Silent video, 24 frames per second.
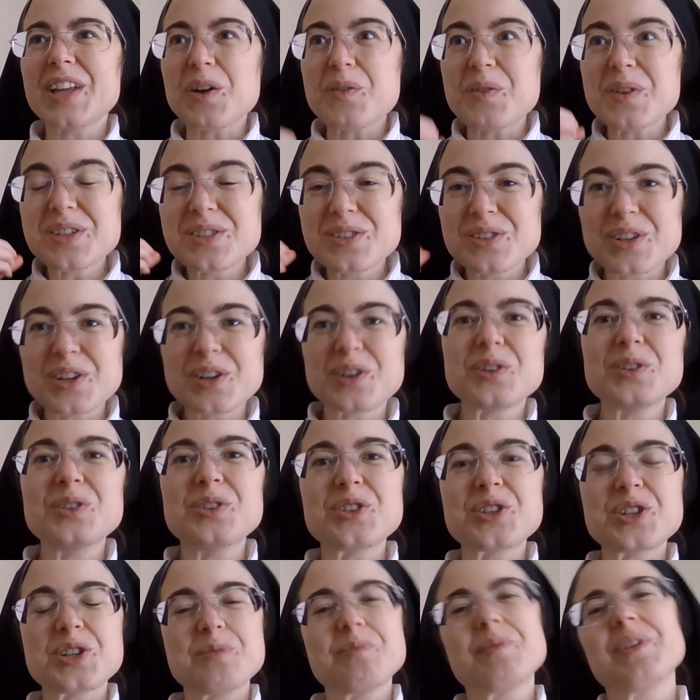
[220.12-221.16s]
da questo
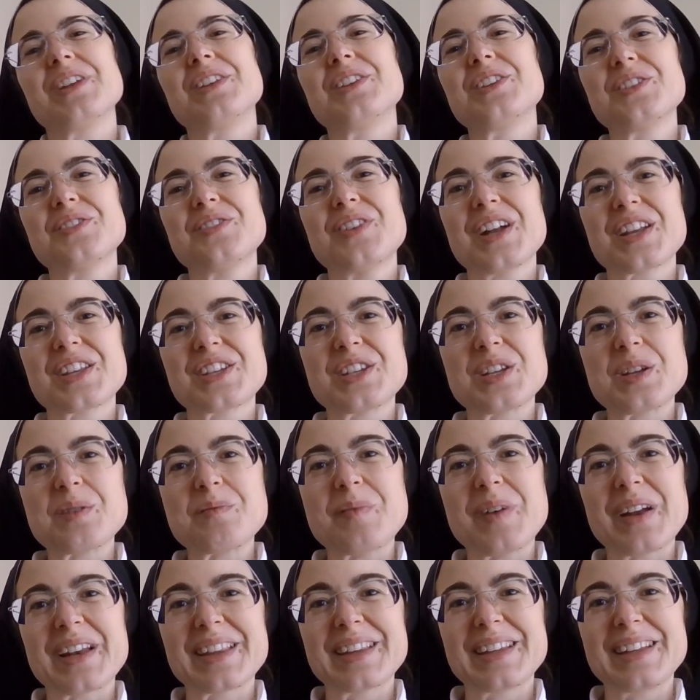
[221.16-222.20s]
riconoscimento farci
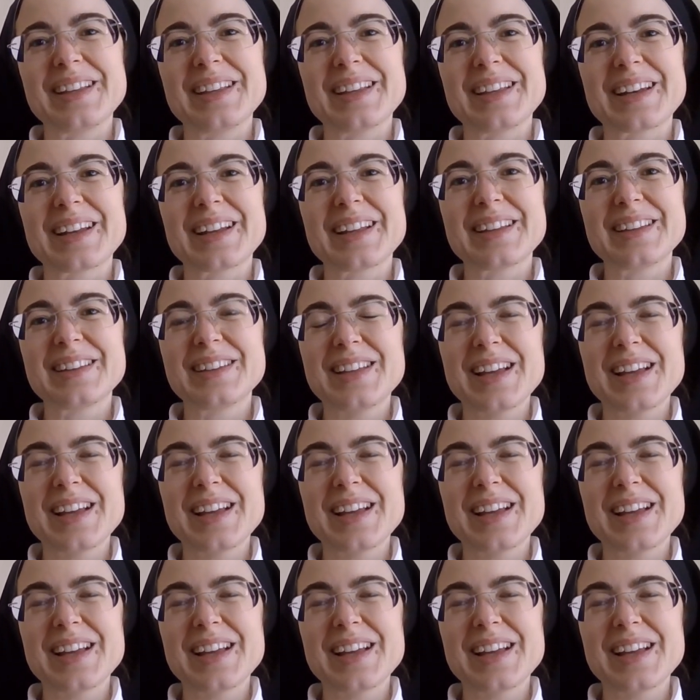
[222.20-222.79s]
ripartire,